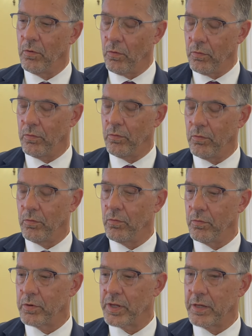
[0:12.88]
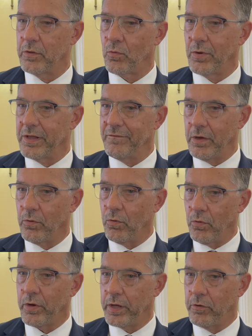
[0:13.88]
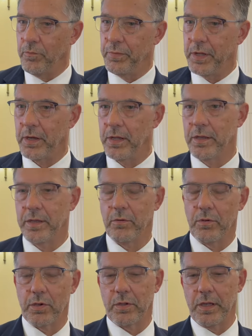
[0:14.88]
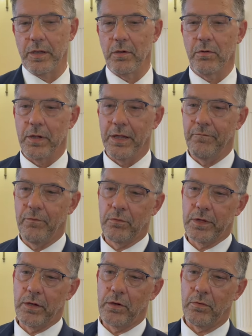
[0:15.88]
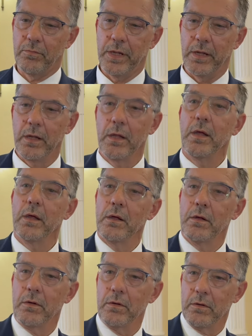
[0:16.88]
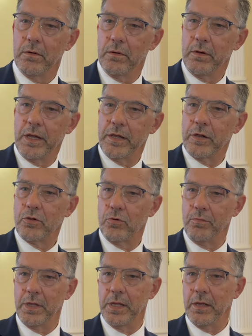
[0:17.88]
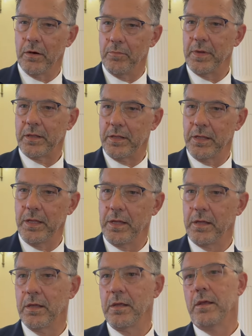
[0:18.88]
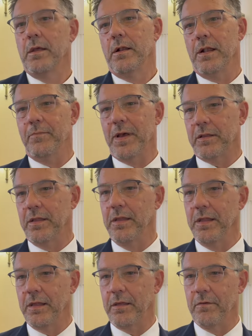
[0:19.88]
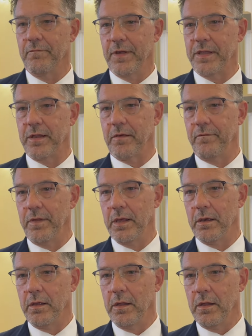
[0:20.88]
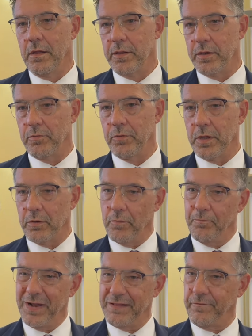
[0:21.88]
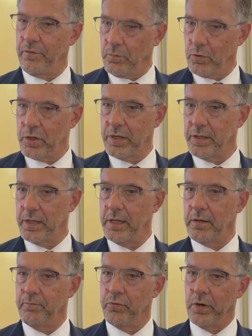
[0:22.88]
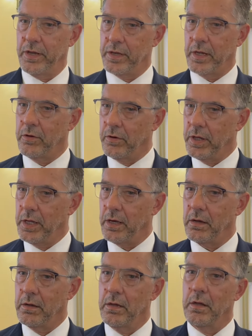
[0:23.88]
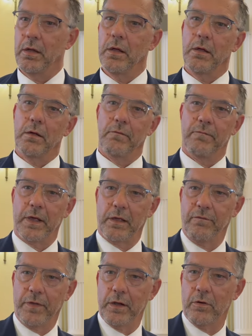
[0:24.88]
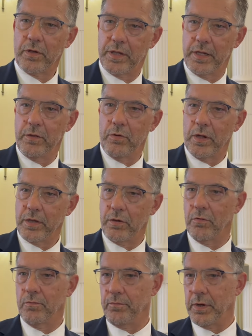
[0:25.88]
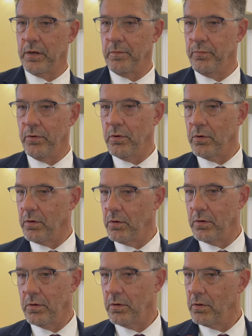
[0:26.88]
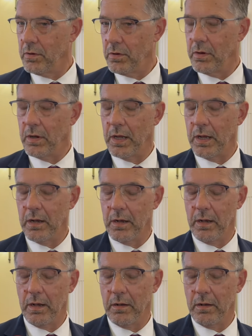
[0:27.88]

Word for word: Donc, ces trois navires ont récupéré ces ressortissants et vont désormais euh, les acheminer en Martinique. La Martinique va servir, si je dire, de plateforme logistique pour les accueillir, vérifier leur situation par rapport à, à